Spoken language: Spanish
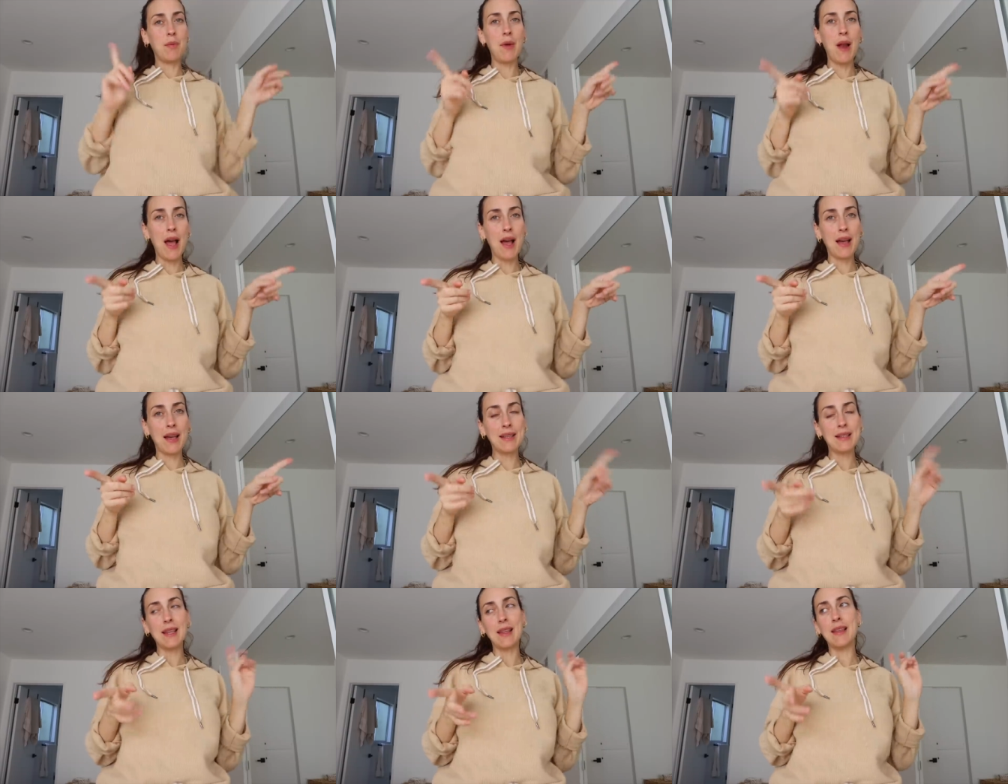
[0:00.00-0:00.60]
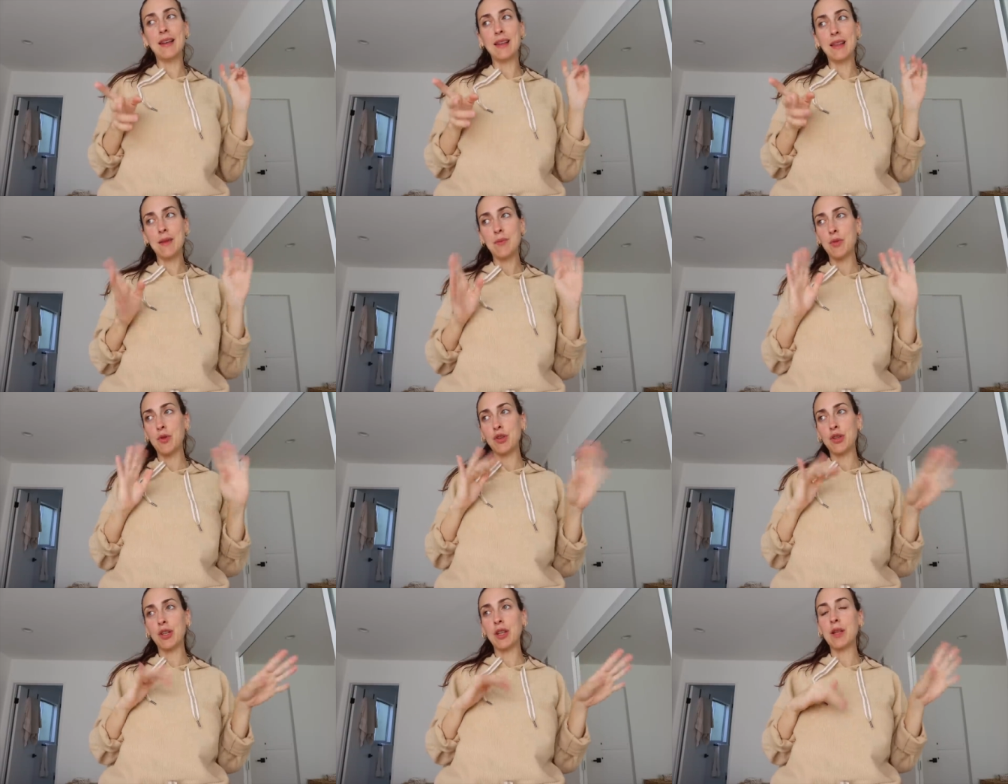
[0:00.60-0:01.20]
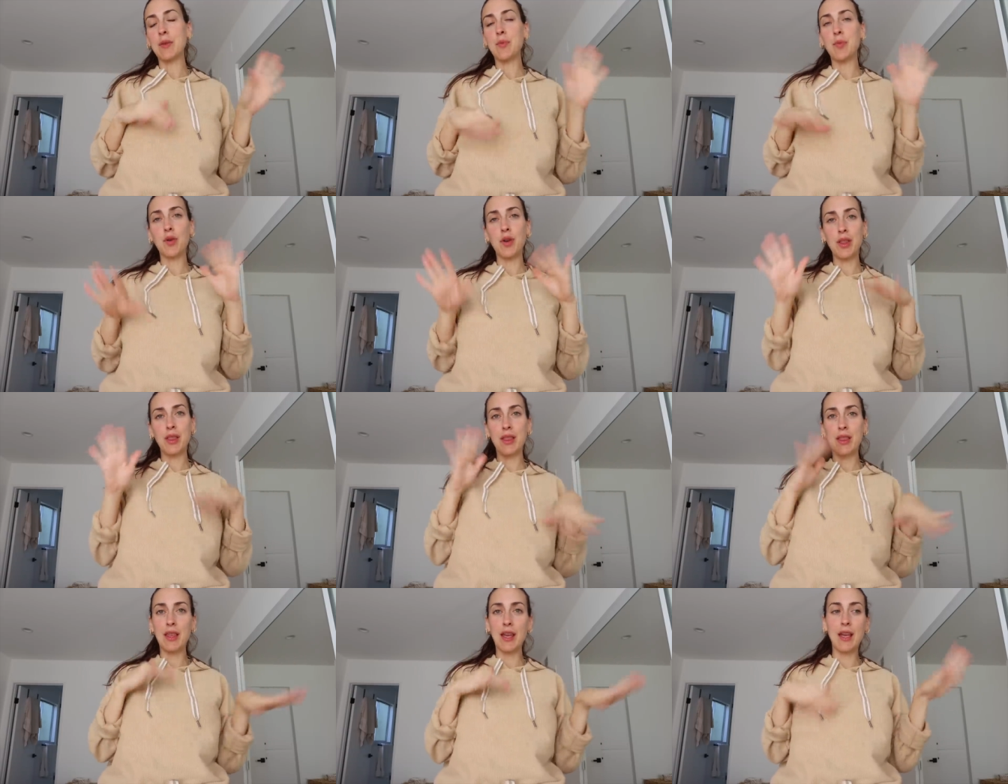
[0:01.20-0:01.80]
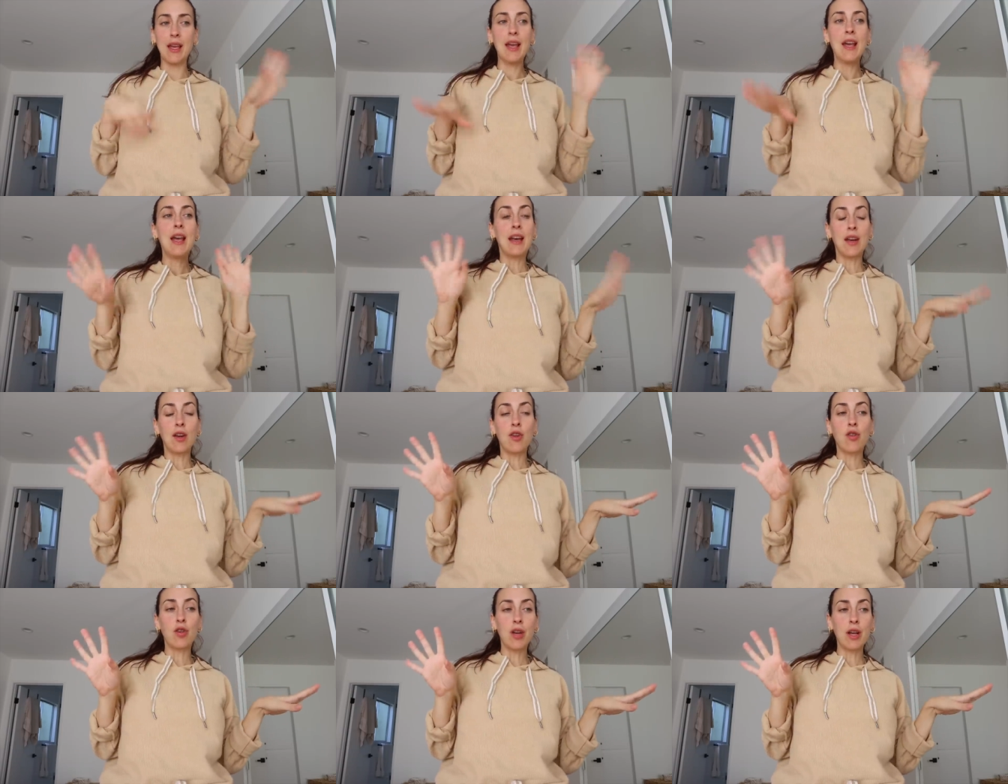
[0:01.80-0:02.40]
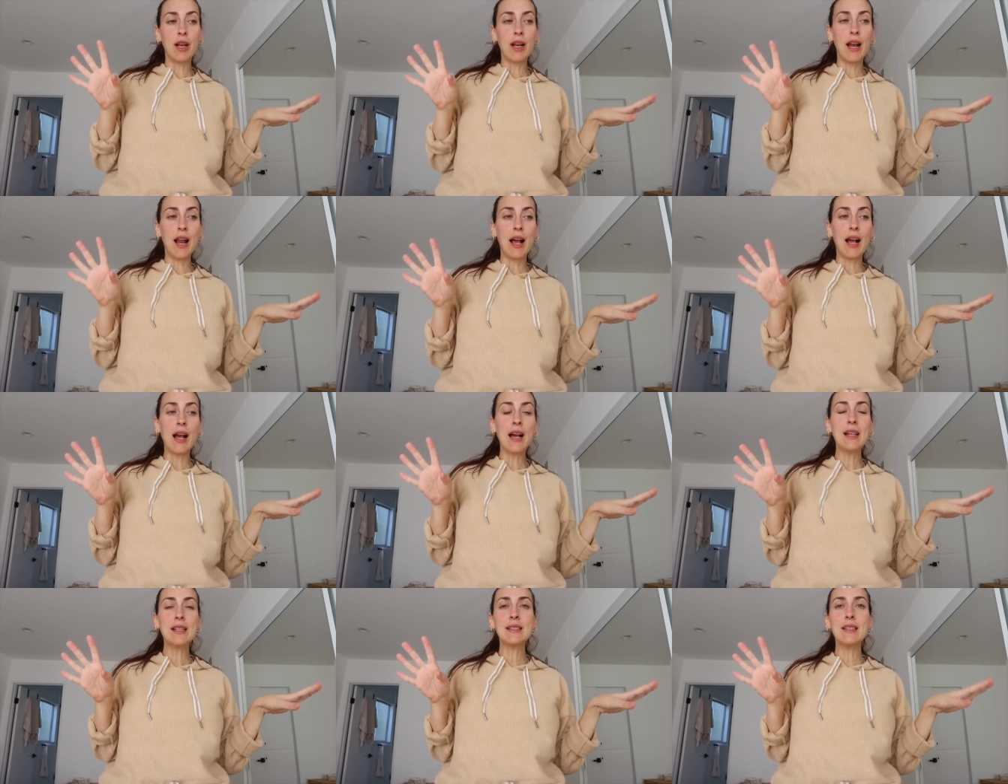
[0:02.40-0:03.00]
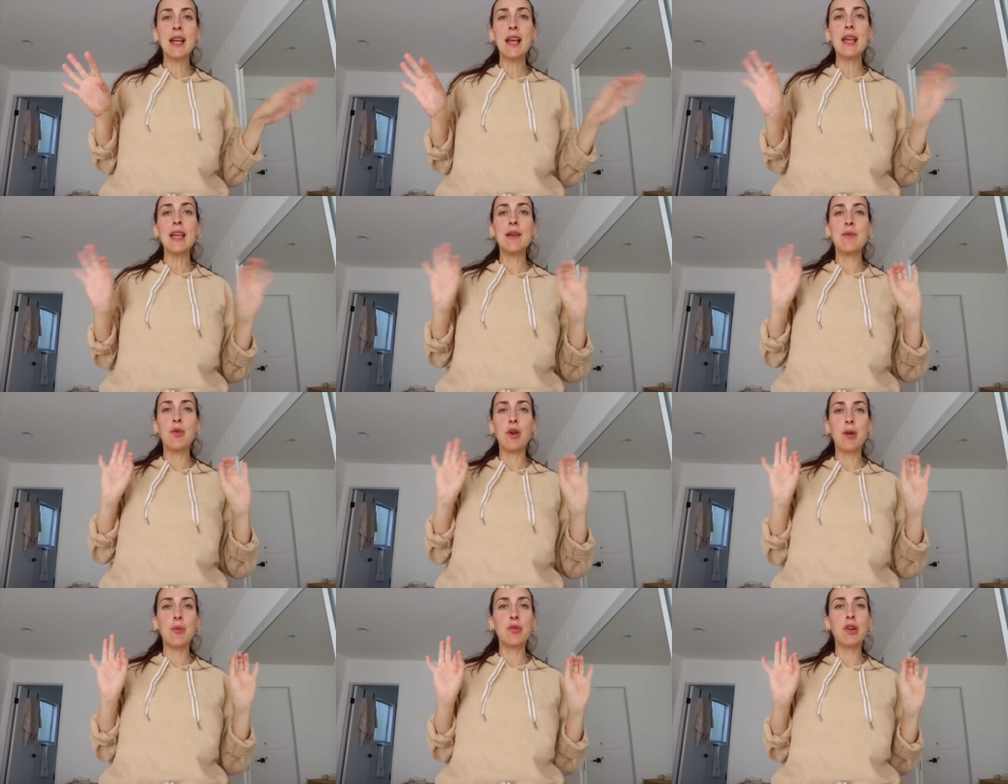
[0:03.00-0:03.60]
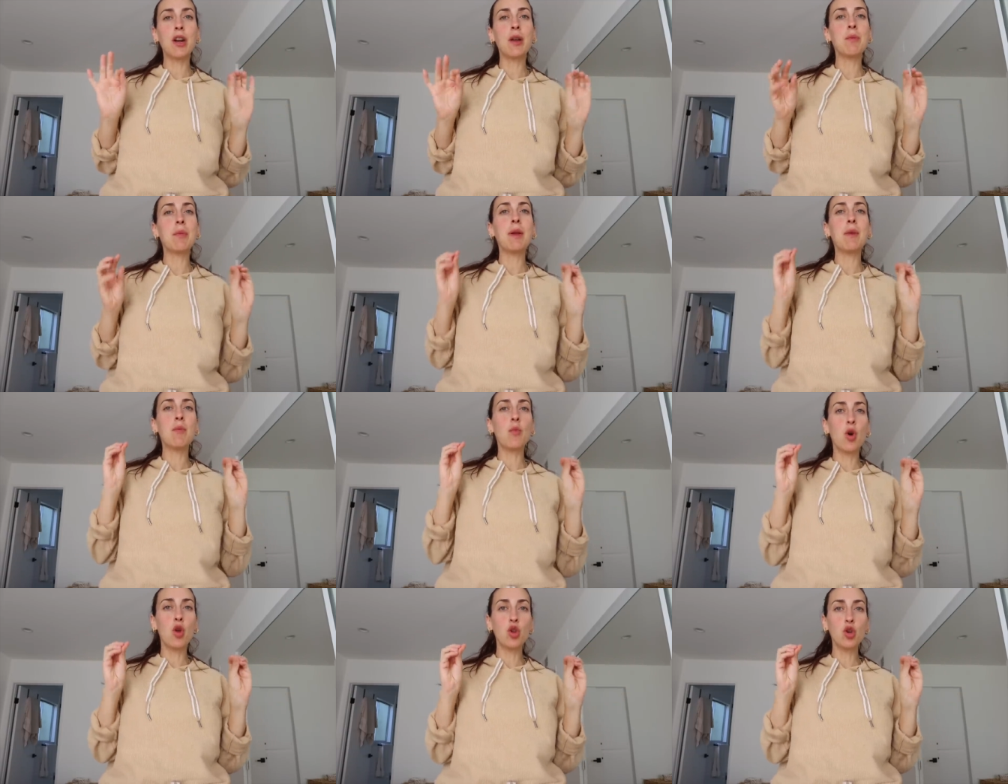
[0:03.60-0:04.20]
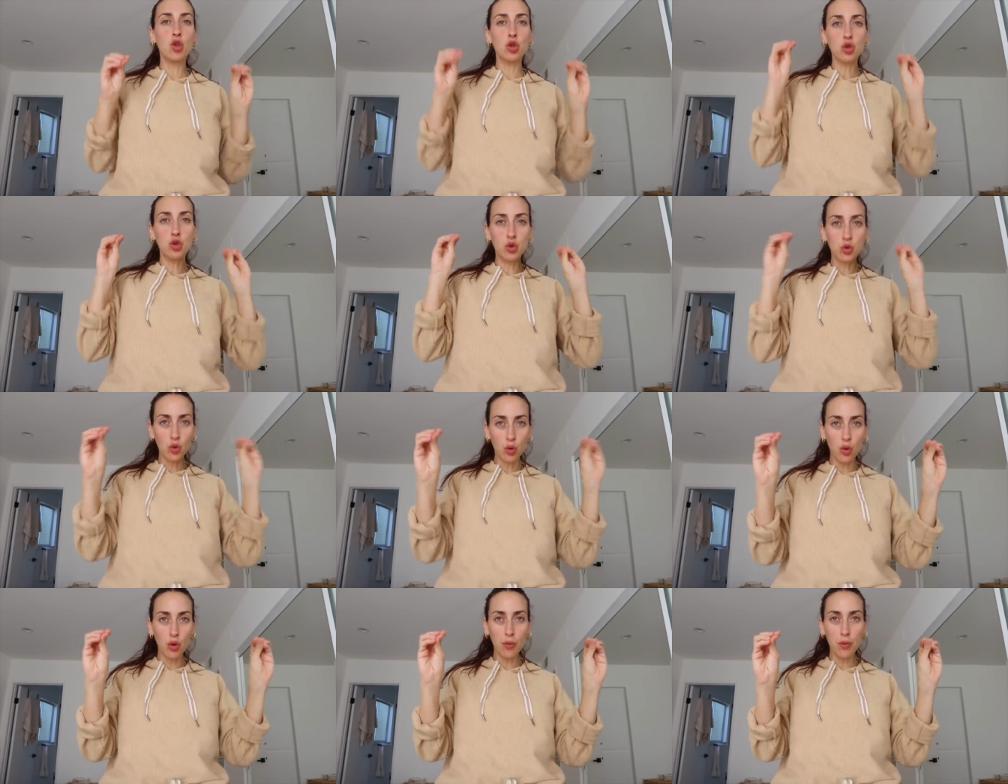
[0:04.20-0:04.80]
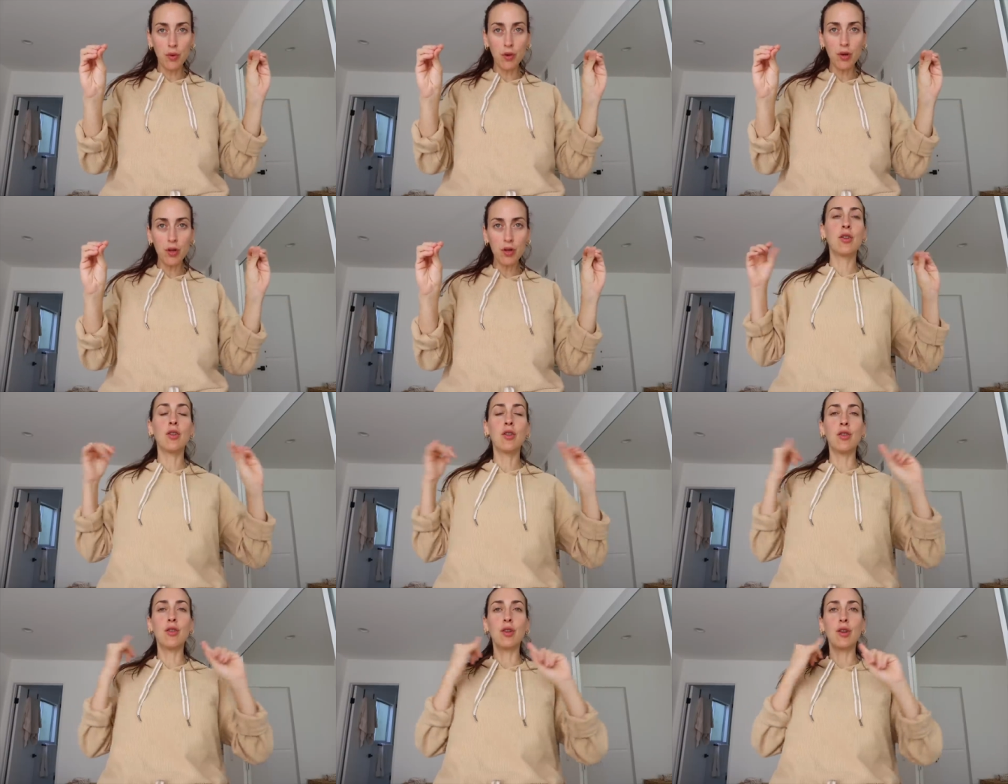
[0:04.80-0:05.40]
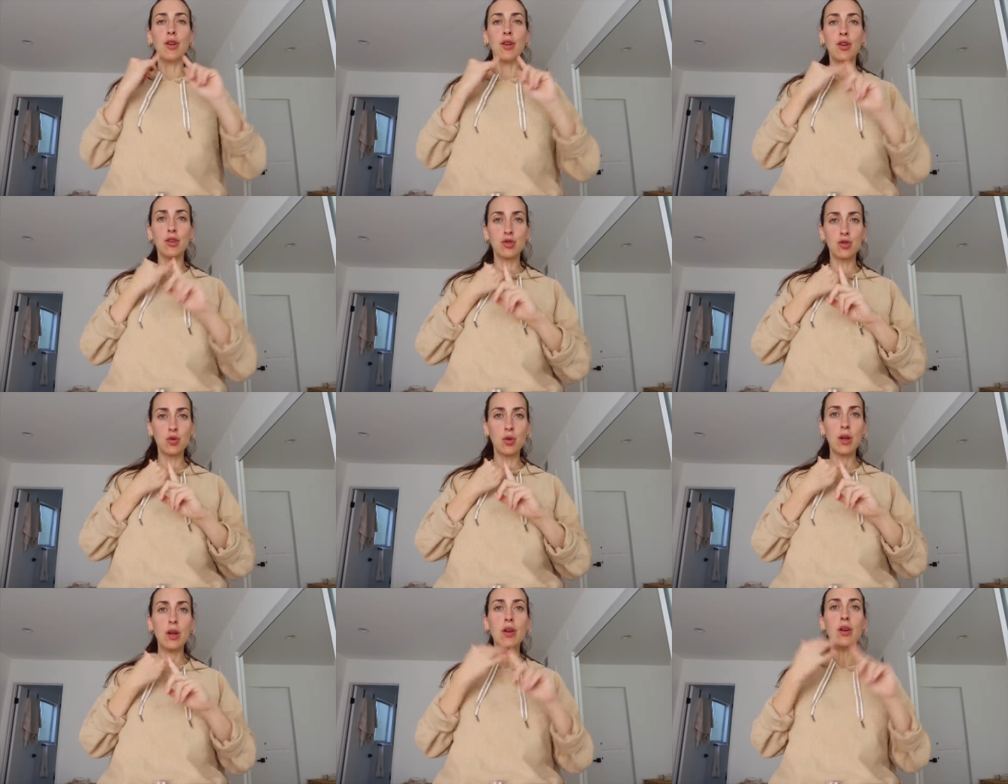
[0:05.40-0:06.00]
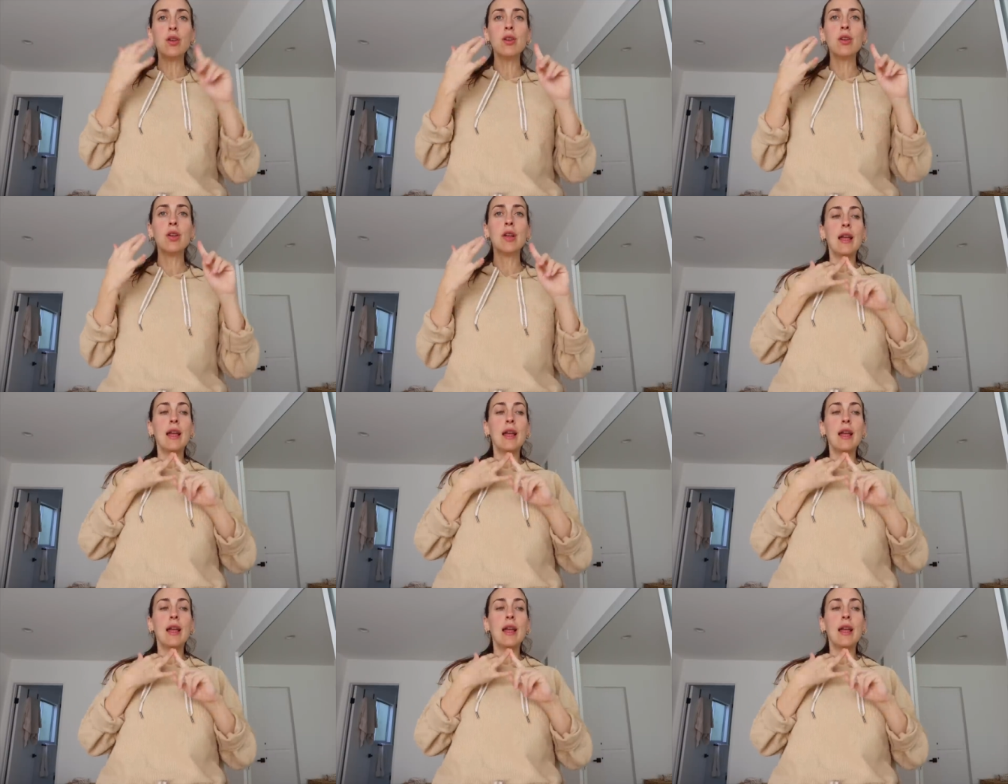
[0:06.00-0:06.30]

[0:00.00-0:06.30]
plan es hacer deporte después de recoger la casa y voy a ponerme modo turbo con los suelos,